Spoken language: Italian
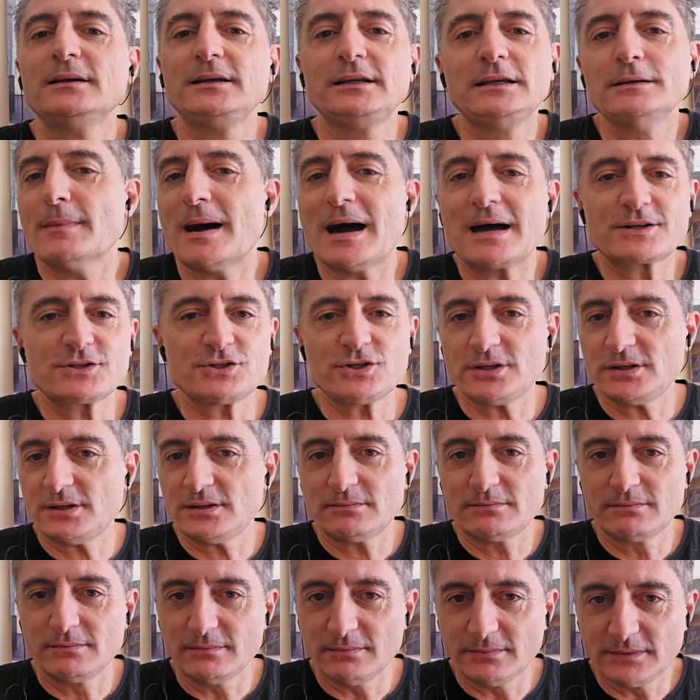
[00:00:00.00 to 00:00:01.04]
i margini
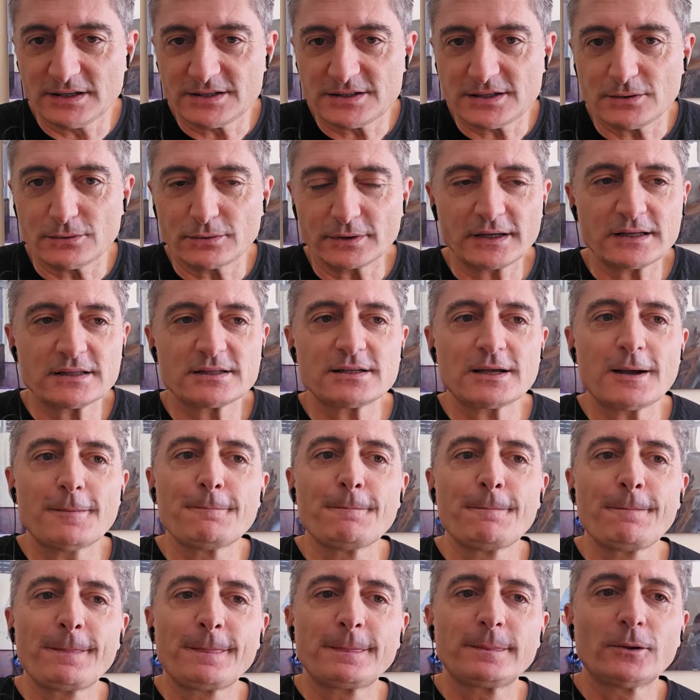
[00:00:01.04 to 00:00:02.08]
di sicurezza.
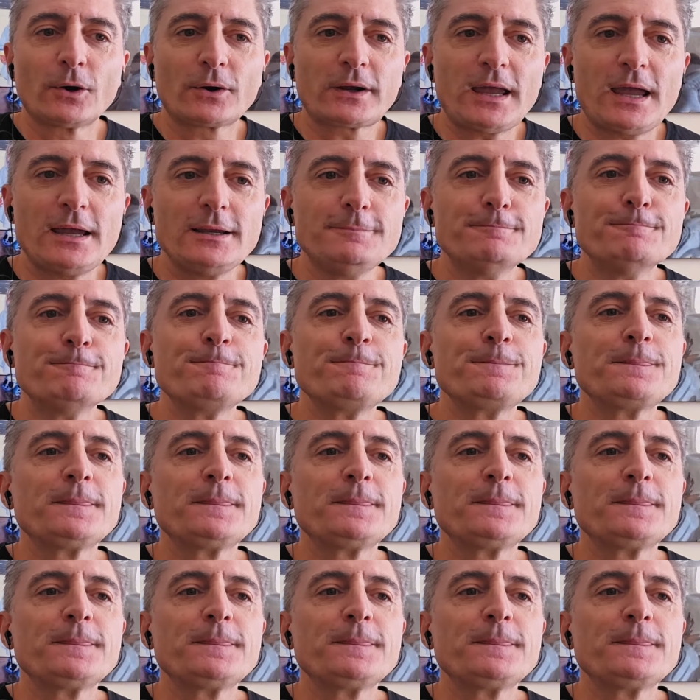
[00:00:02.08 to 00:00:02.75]
Ok?